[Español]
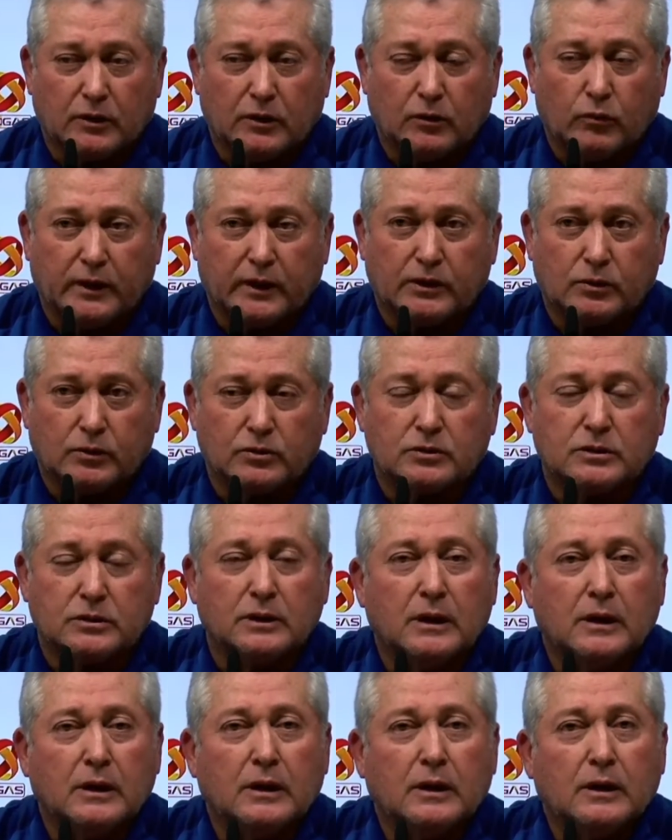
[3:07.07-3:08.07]

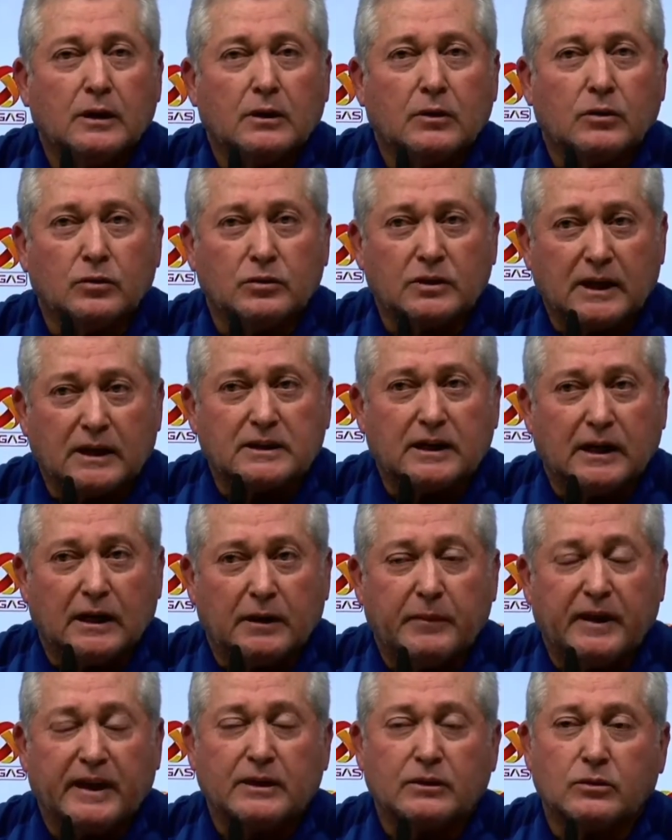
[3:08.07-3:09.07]
encuentros con 10
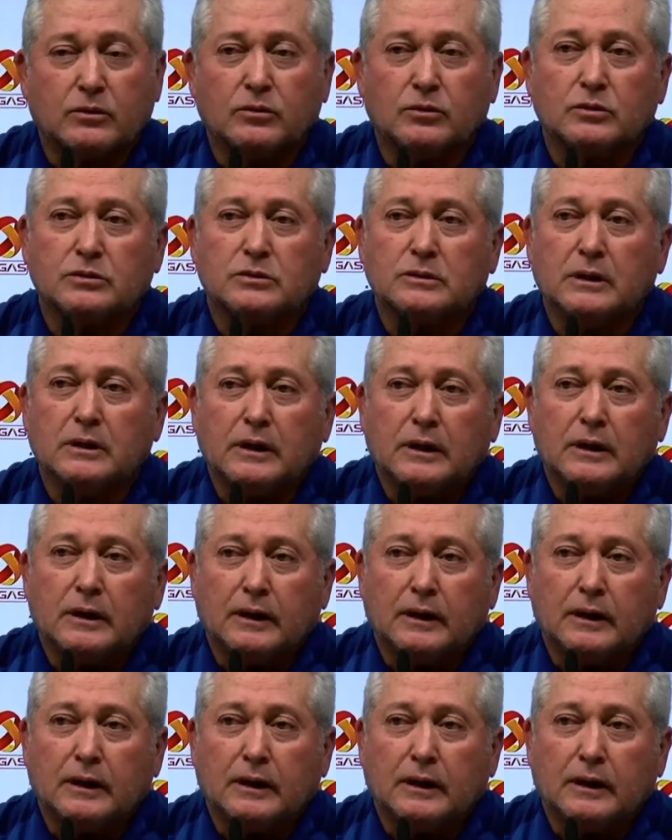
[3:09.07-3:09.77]
elementos.